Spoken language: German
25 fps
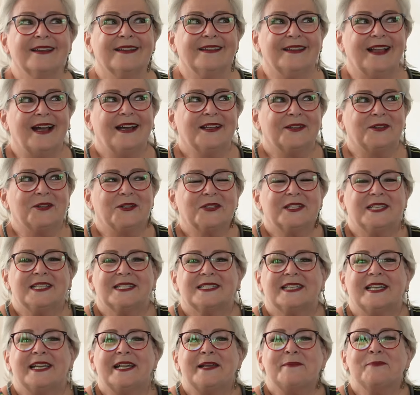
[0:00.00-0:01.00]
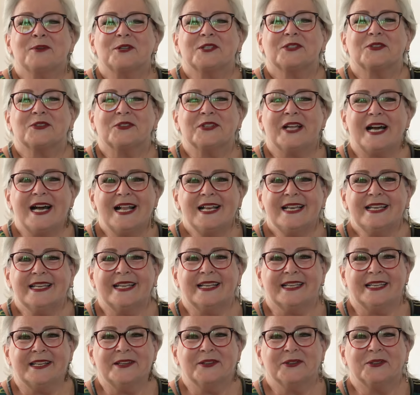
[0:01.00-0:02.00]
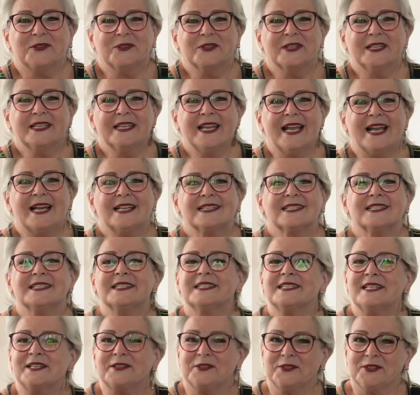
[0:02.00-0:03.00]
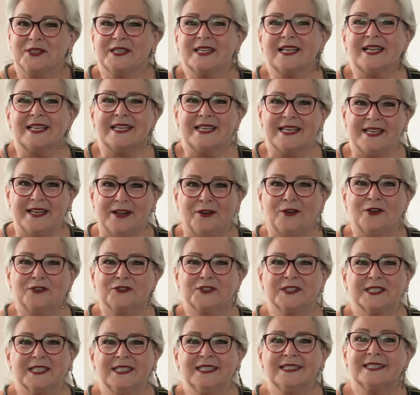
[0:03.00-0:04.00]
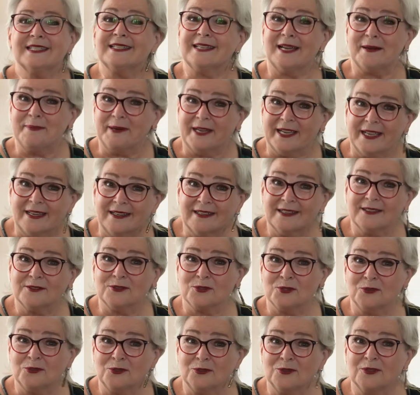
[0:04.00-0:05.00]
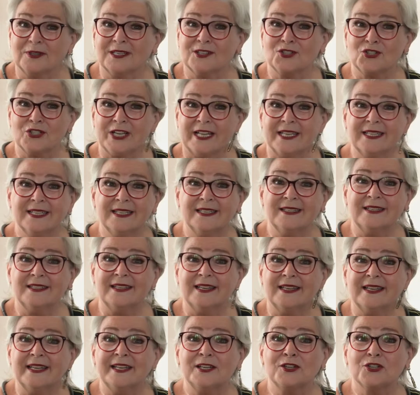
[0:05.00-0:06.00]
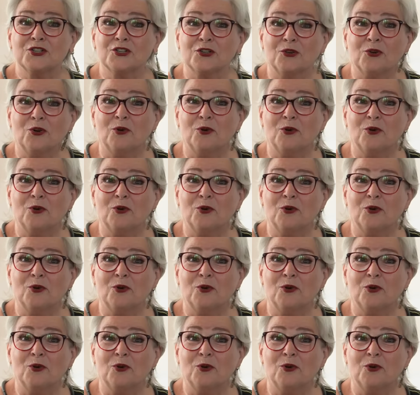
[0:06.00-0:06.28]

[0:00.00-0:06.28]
ja, doch die sehr emotionalen Erinnerungen. Erstens natürlich an den Auftritt, da bei einer so gestandenen chilenischen